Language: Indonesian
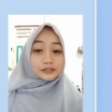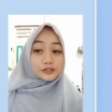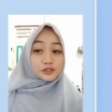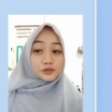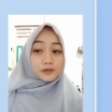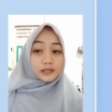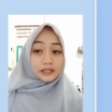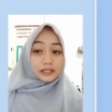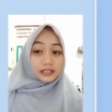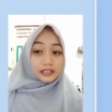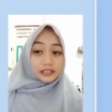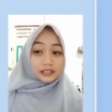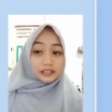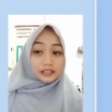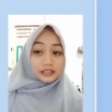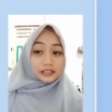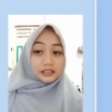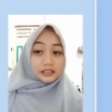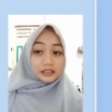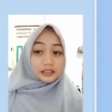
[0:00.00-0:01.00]
jubata
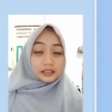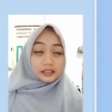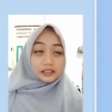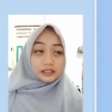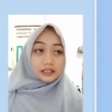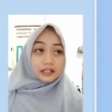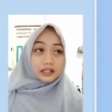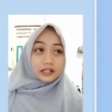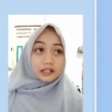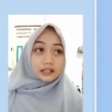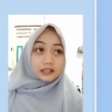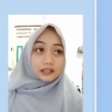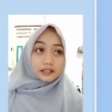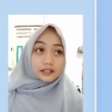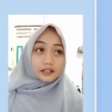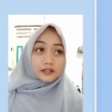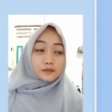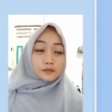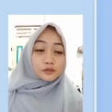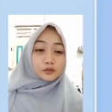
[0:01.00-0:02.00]
ini,
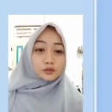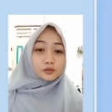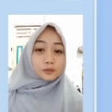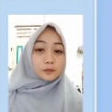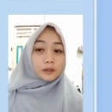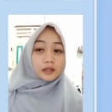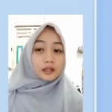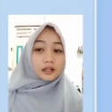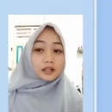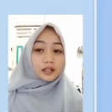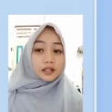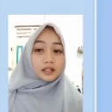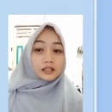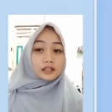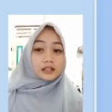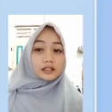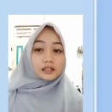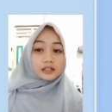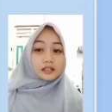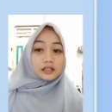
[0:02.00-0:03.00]
gerakannya
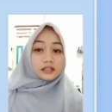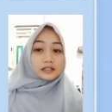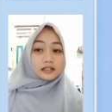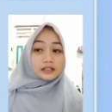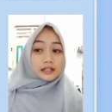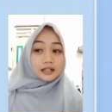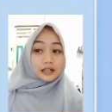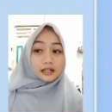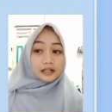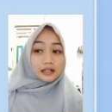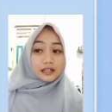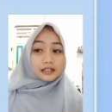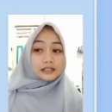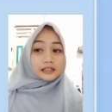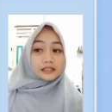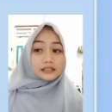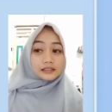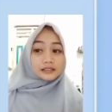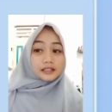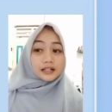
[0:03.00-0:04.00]
merupakan
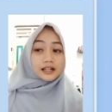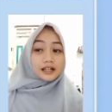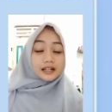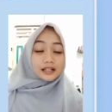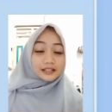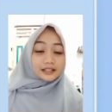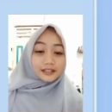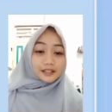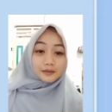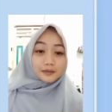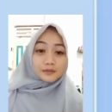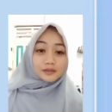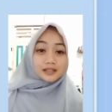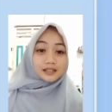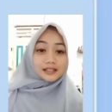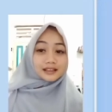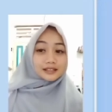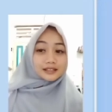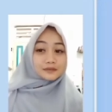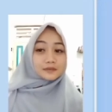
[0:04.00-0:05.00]
gerakan yang hanya
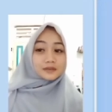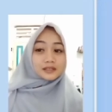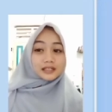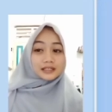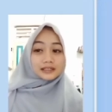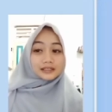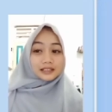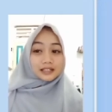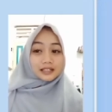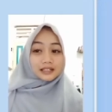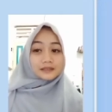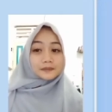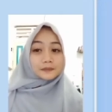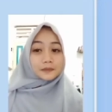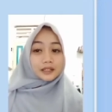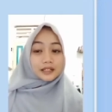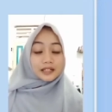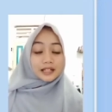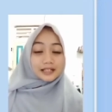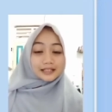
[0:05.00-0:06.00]
meniti beratkan
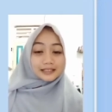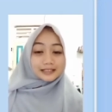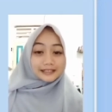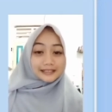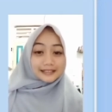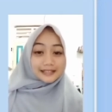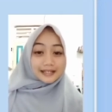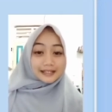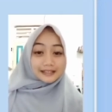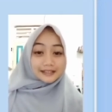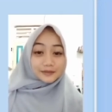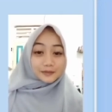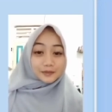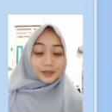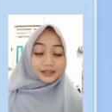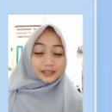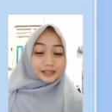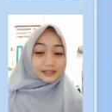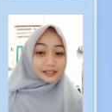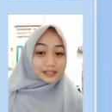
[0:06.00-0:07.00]
pada keindahan
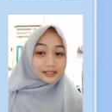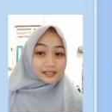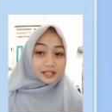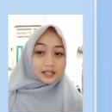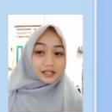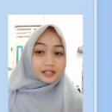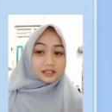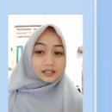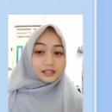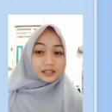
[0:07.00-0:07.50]
semata saja.